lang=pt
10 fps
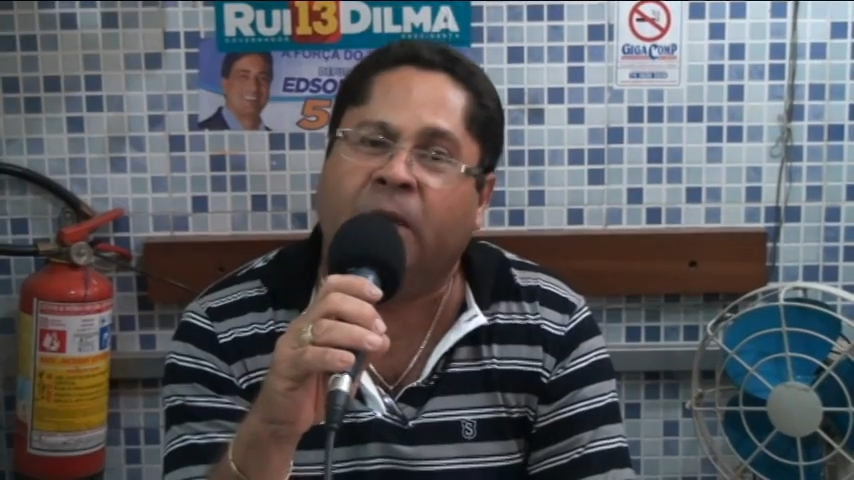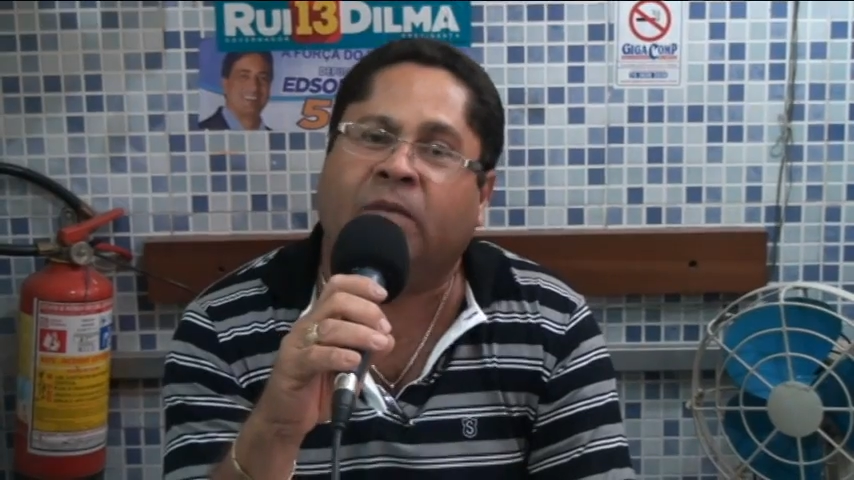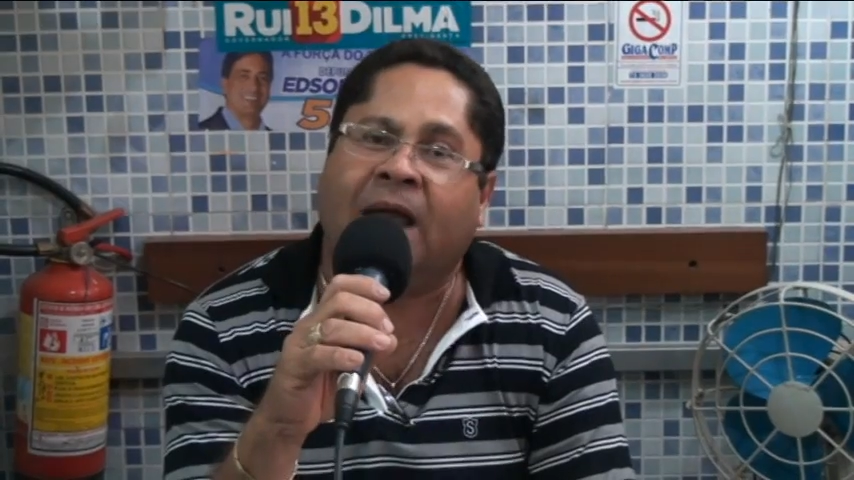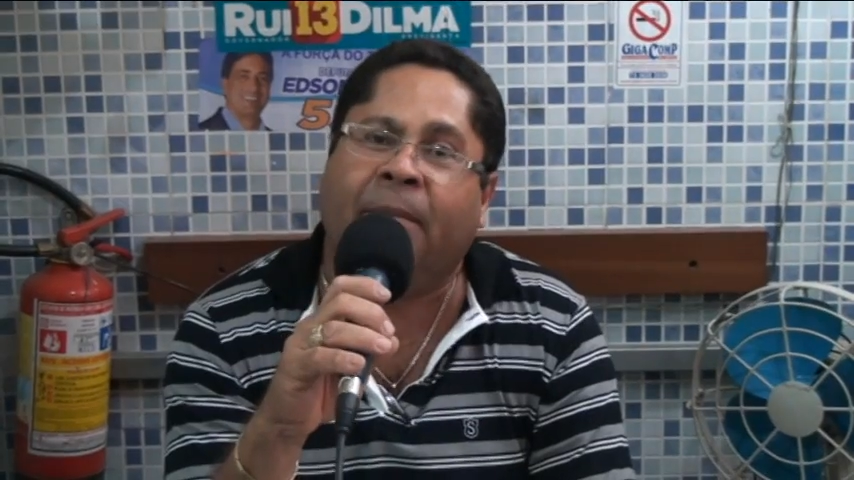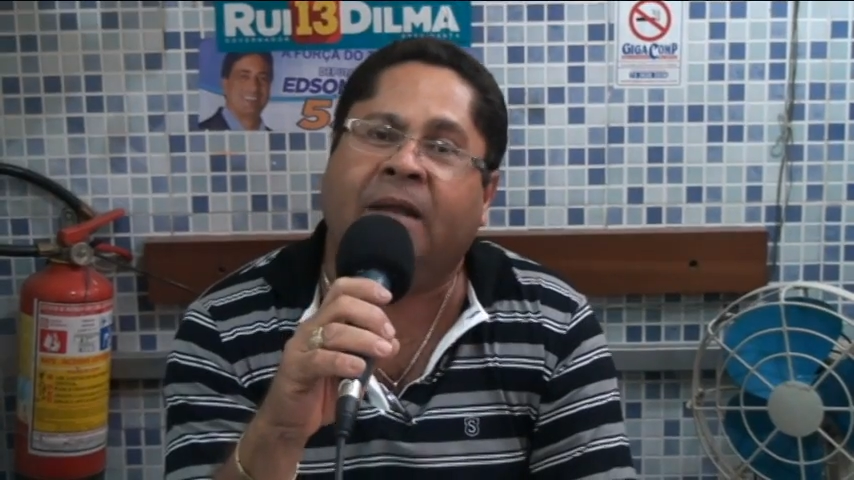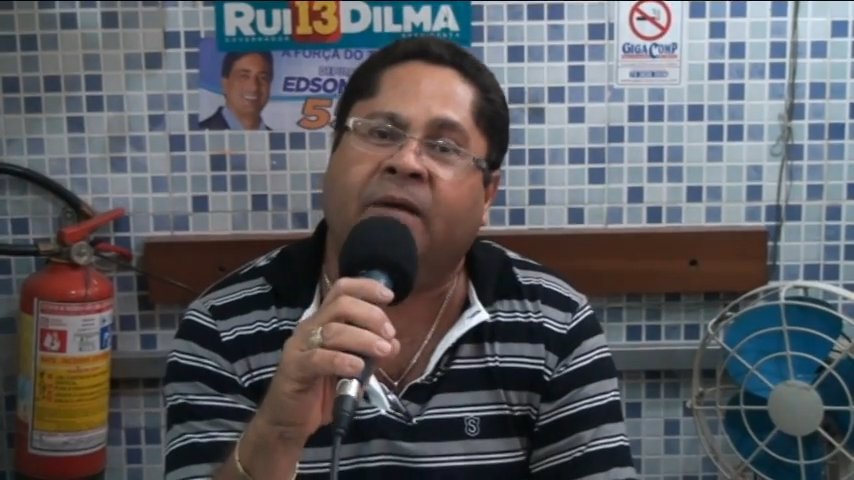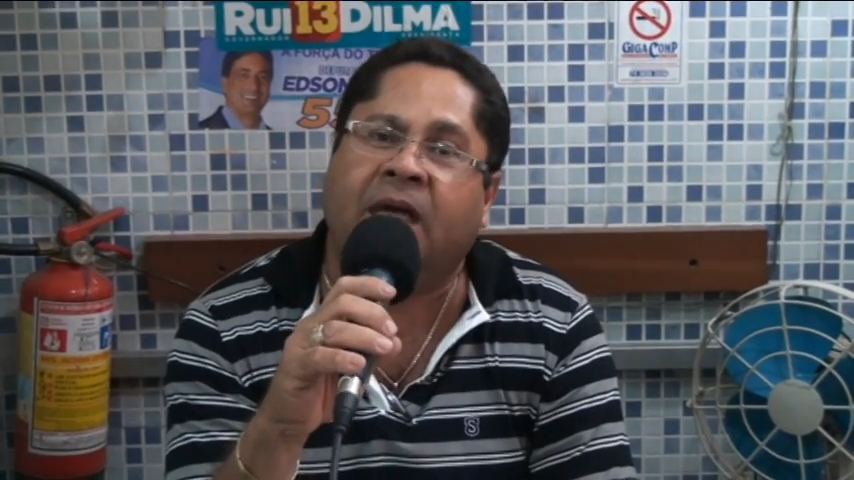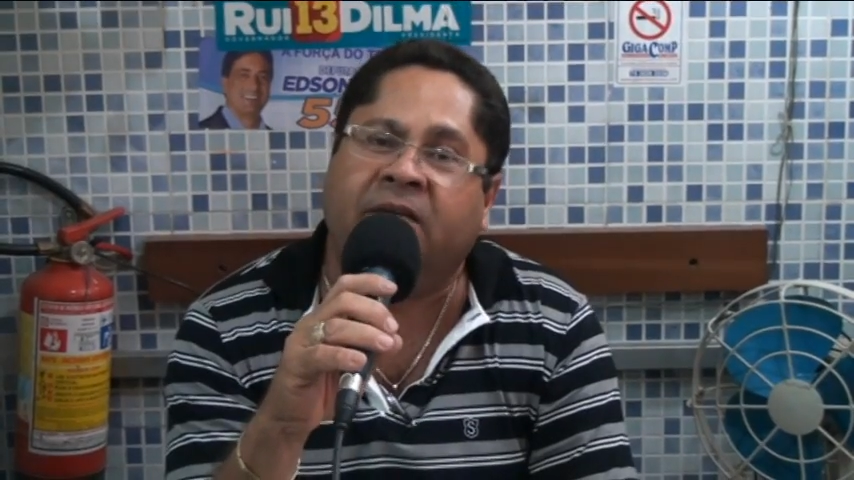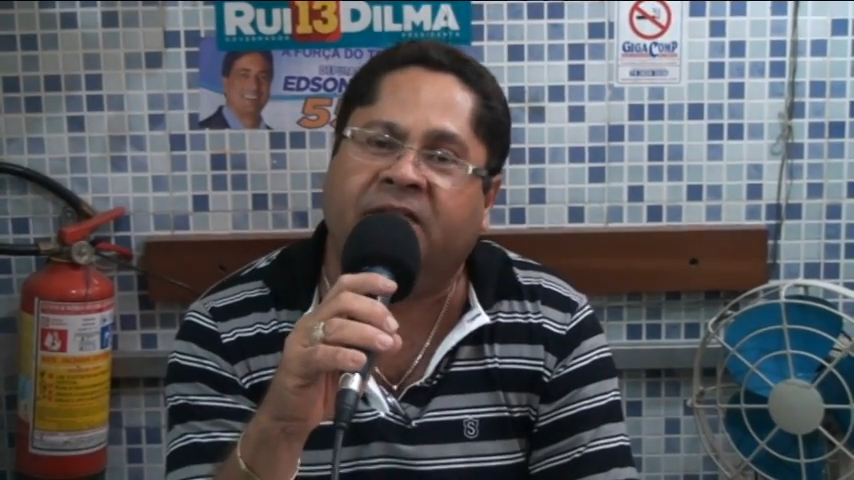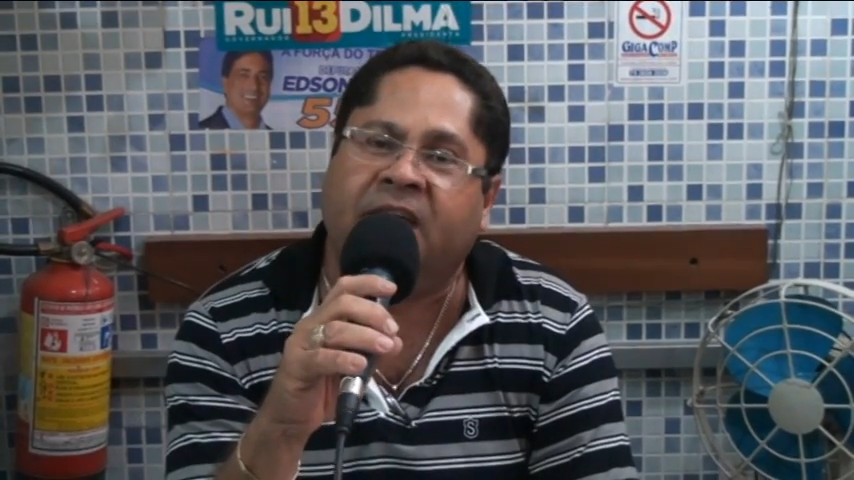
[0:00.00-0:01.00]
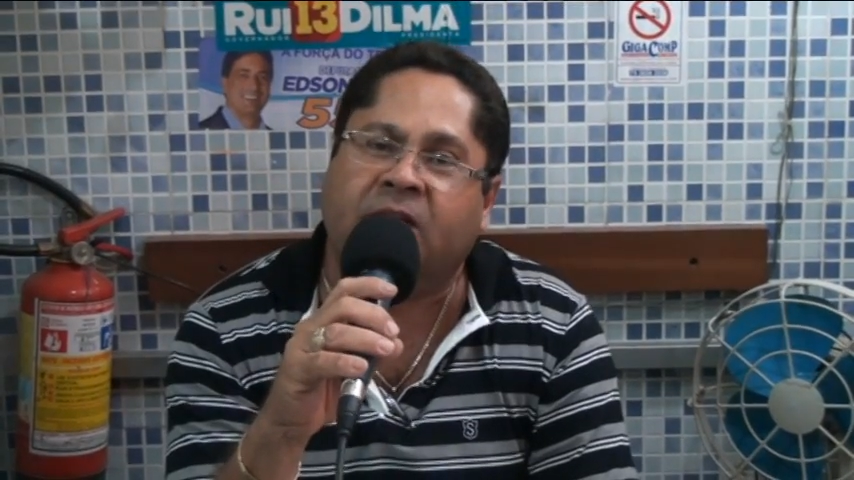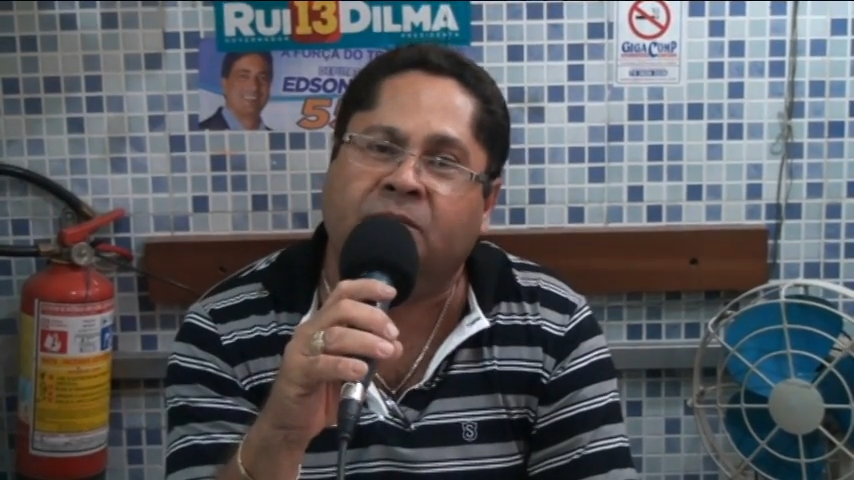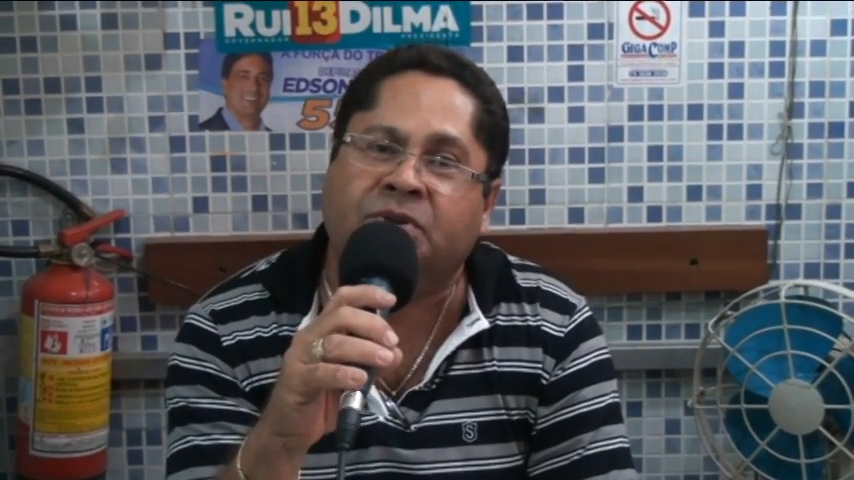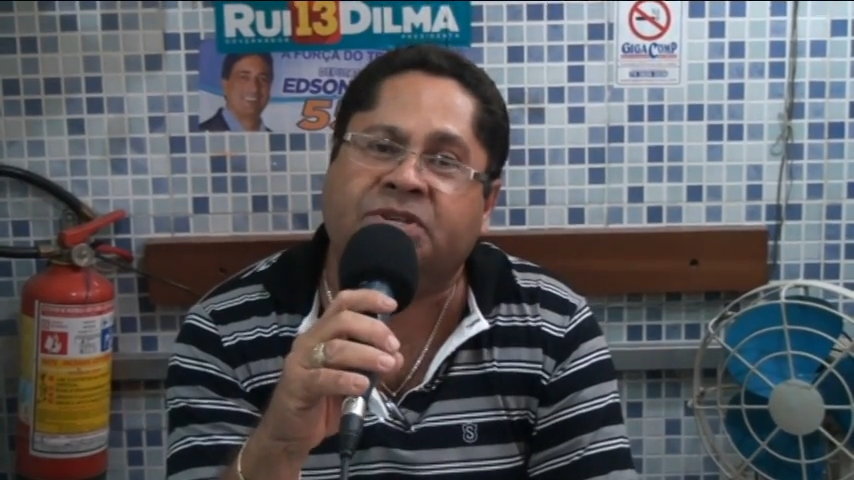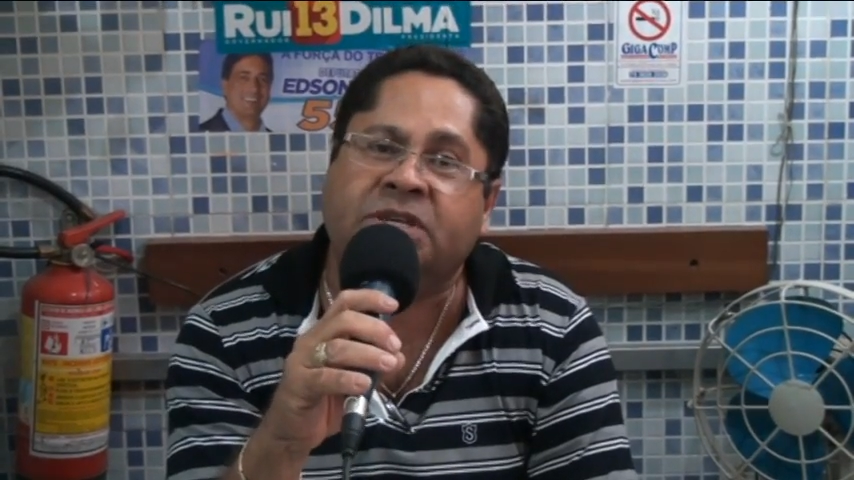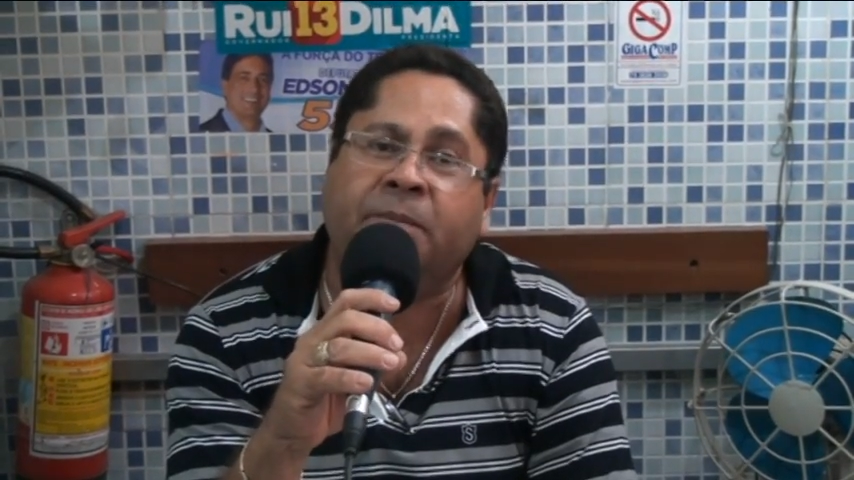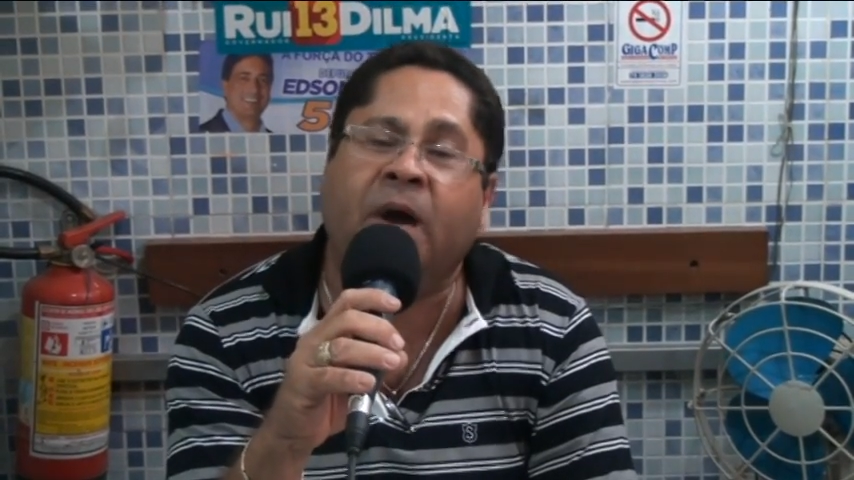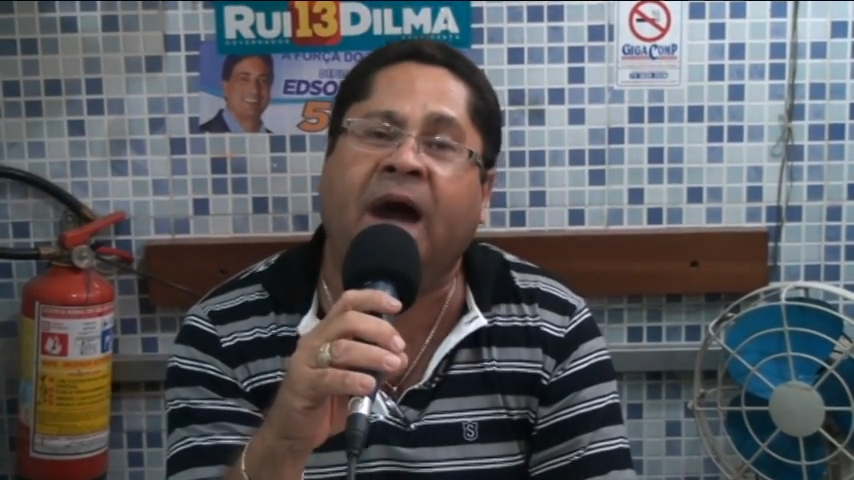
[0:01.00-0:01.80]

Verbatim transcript: pelo trabalho que ele vem fazendo aqui no município.